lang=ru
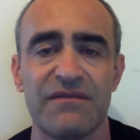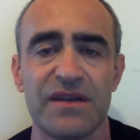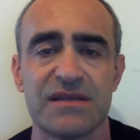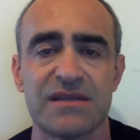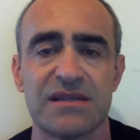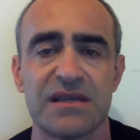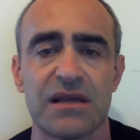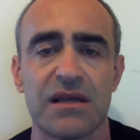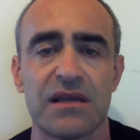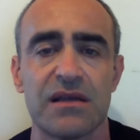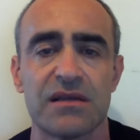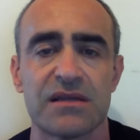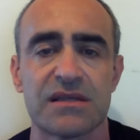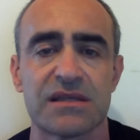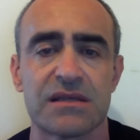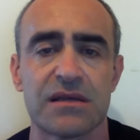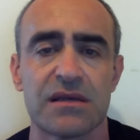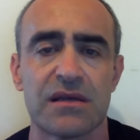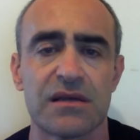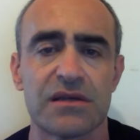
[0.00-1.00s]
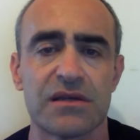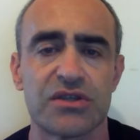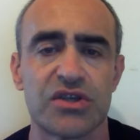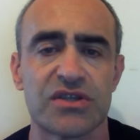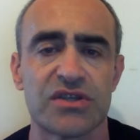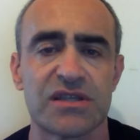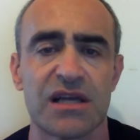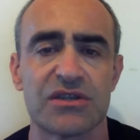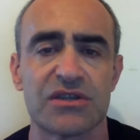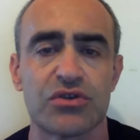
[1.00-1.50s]
дивизий из а,
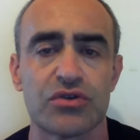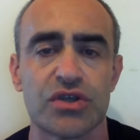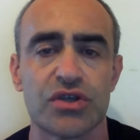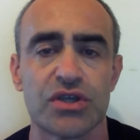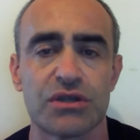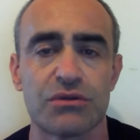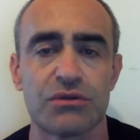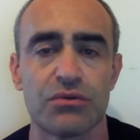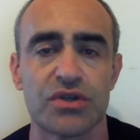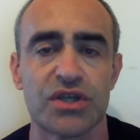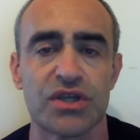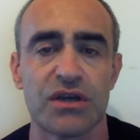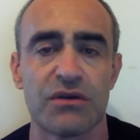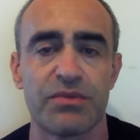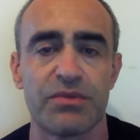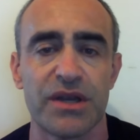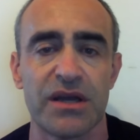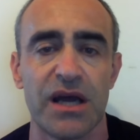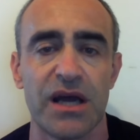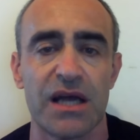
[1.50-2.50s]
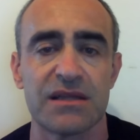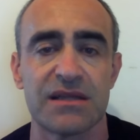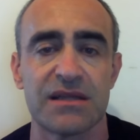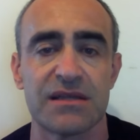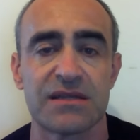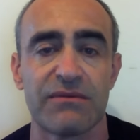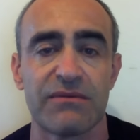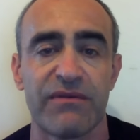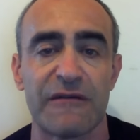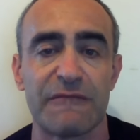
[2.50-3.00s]
числа существующих
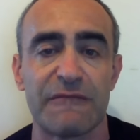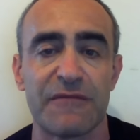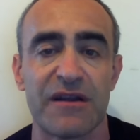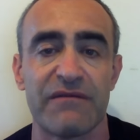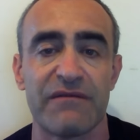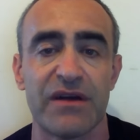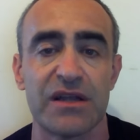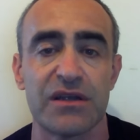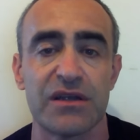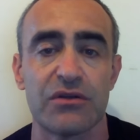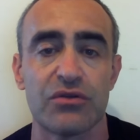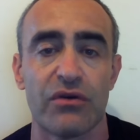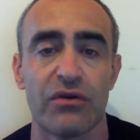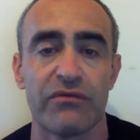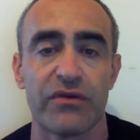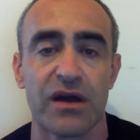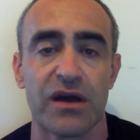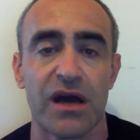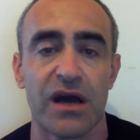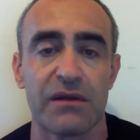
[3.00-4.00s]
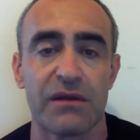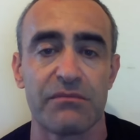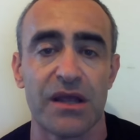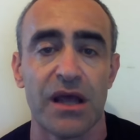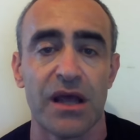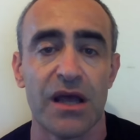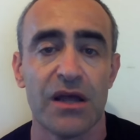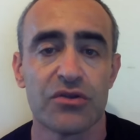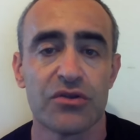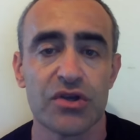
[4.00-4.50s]
бригад и сформирования новых
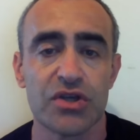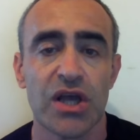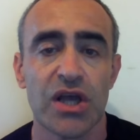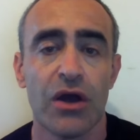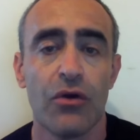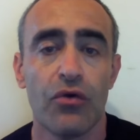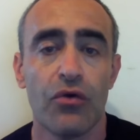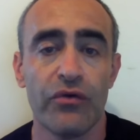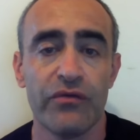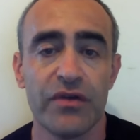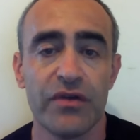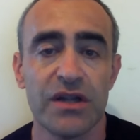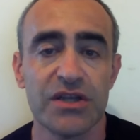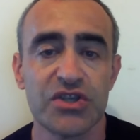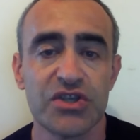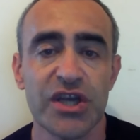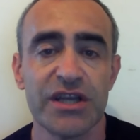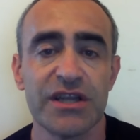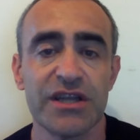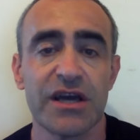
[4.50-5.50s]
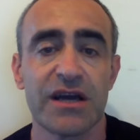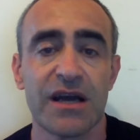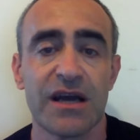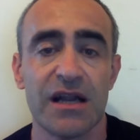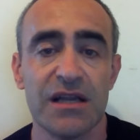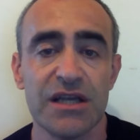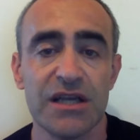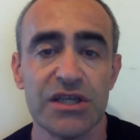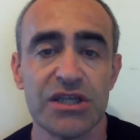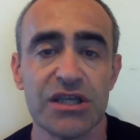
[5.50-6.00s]
армий. То есть увеличение
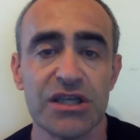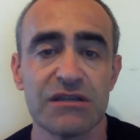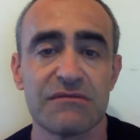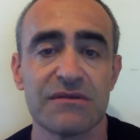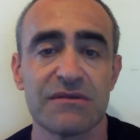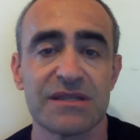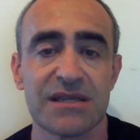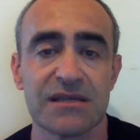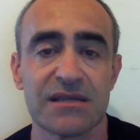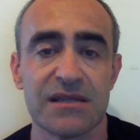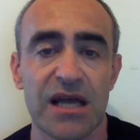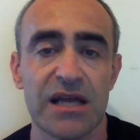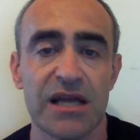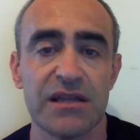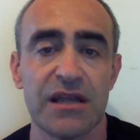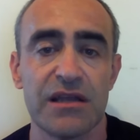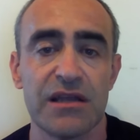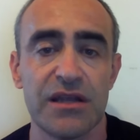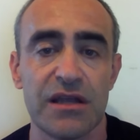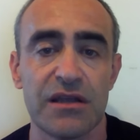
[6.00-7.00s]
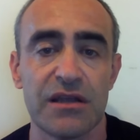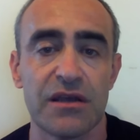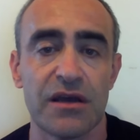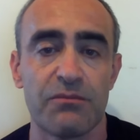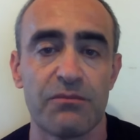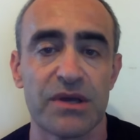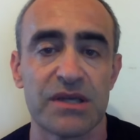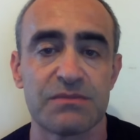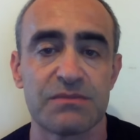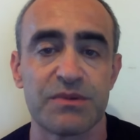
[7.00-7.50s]
количества и создание
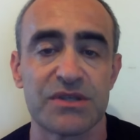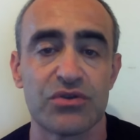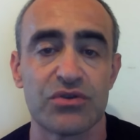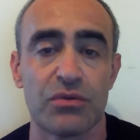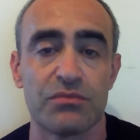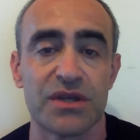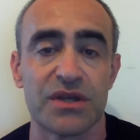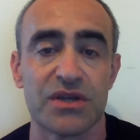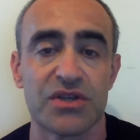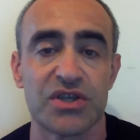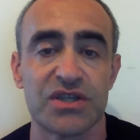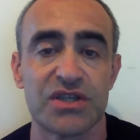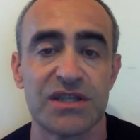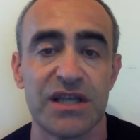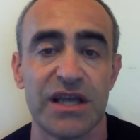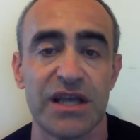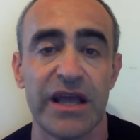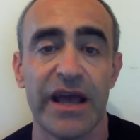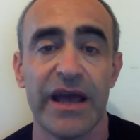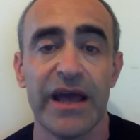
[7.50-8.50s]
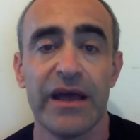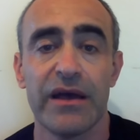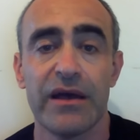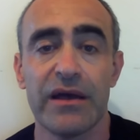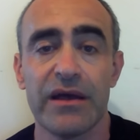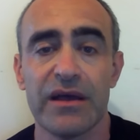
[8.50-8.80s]
неких боеспособных частей.